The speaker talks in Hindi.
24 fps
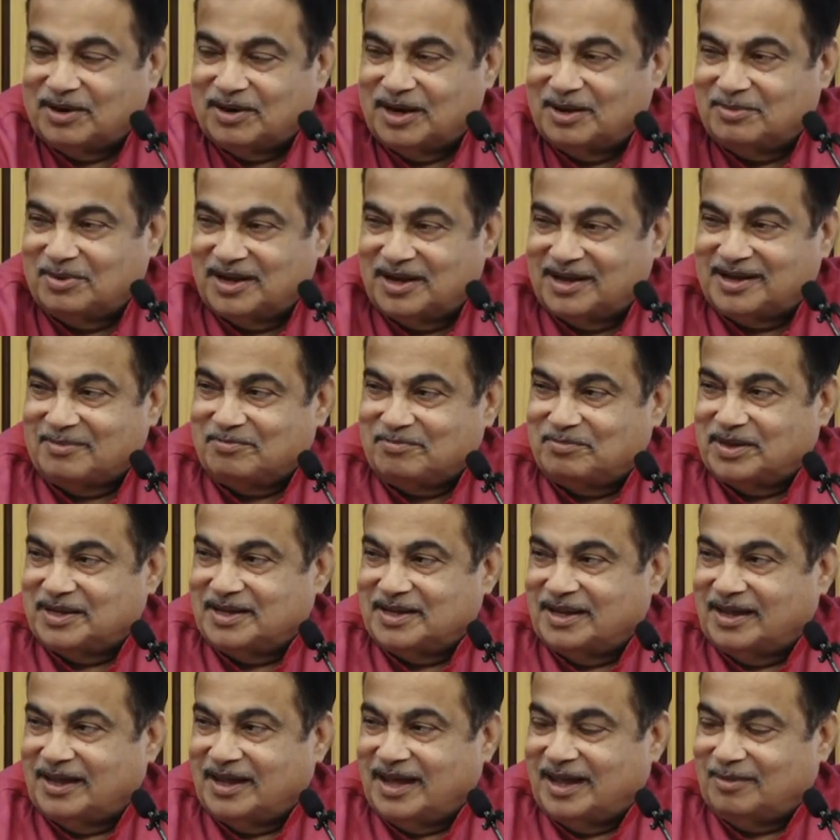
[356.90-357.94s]
बड़े बड़े
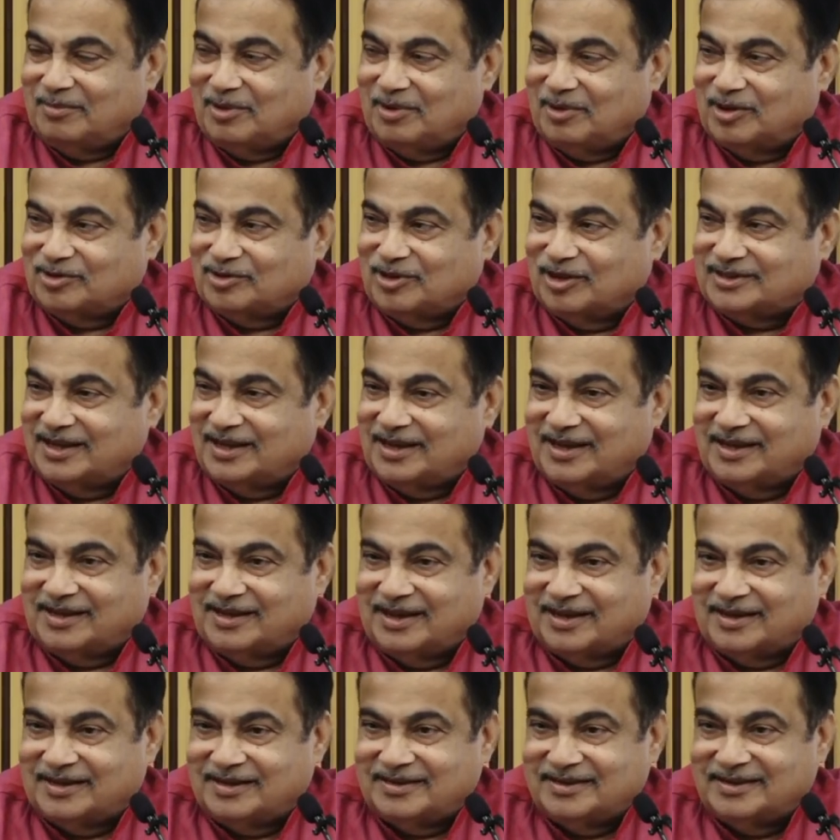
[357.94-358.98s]
कंपनी अमेजोन से
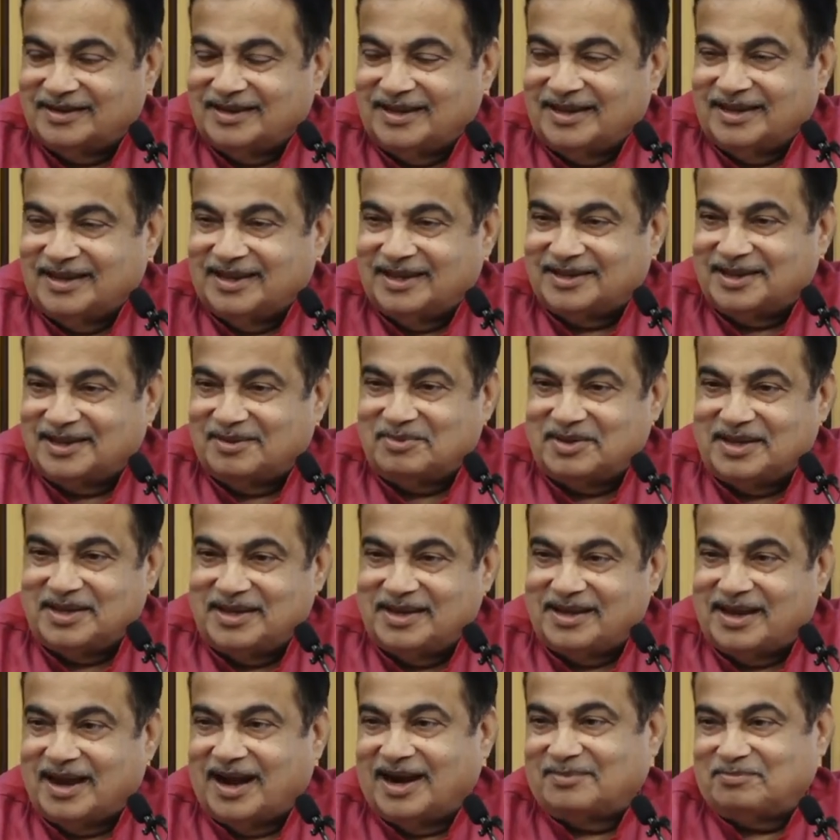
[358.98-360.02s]
लेकर सब
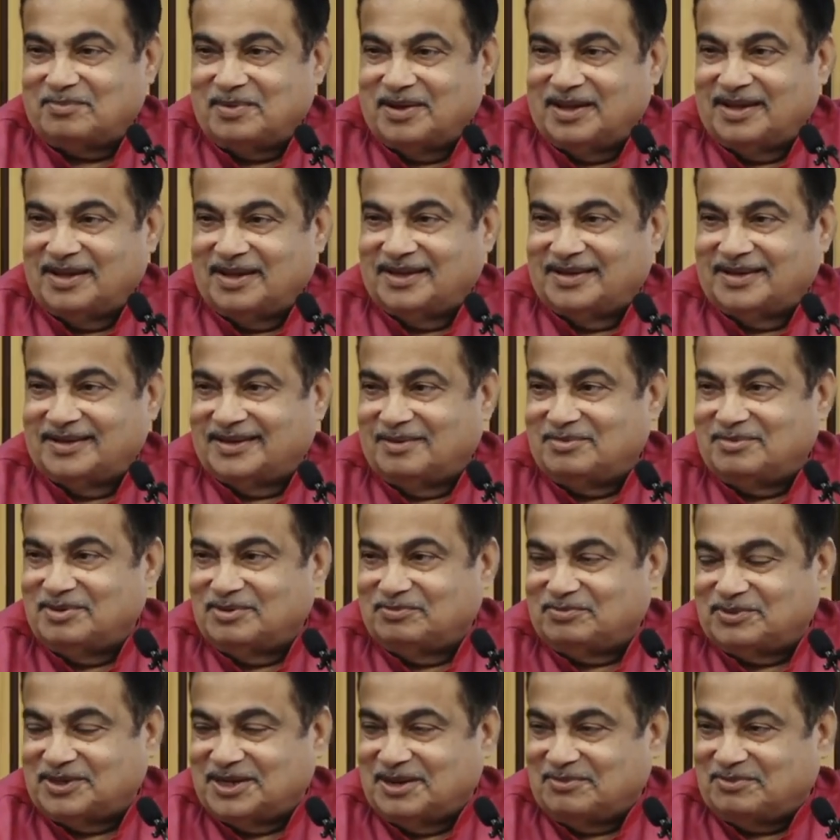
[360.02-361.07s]
ई कार्ट पे
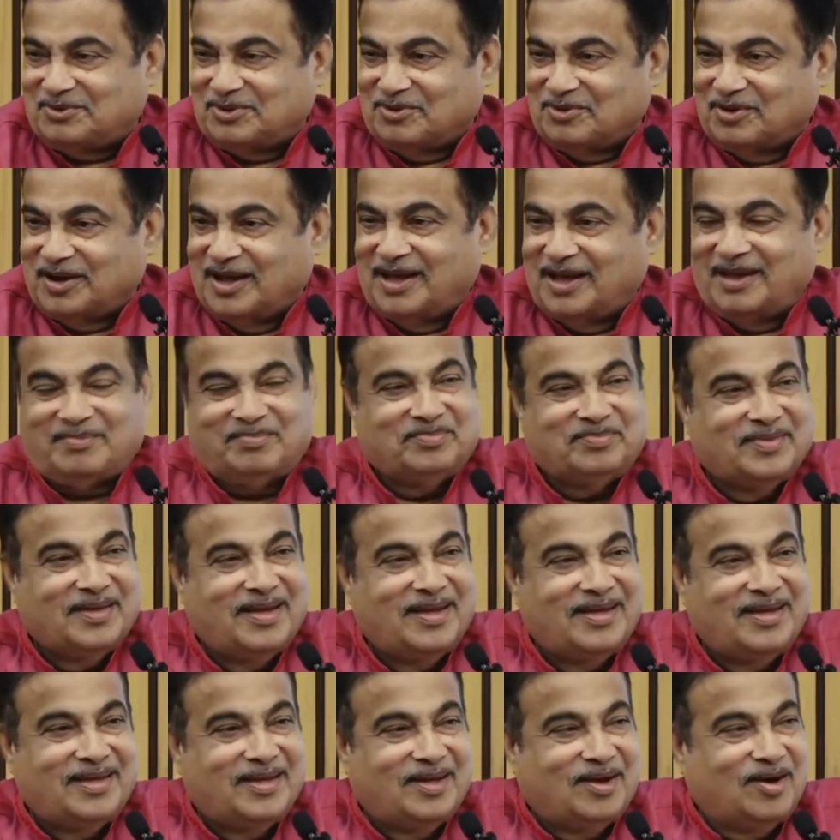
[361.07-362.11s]
अभी शिफ्ट हो गए
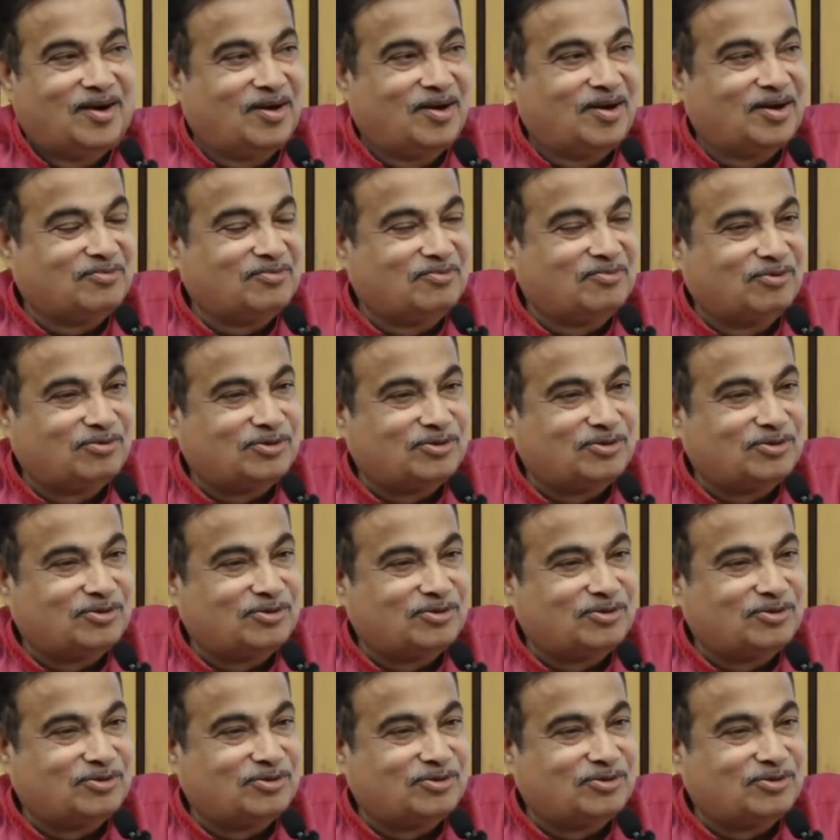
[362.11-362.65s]
और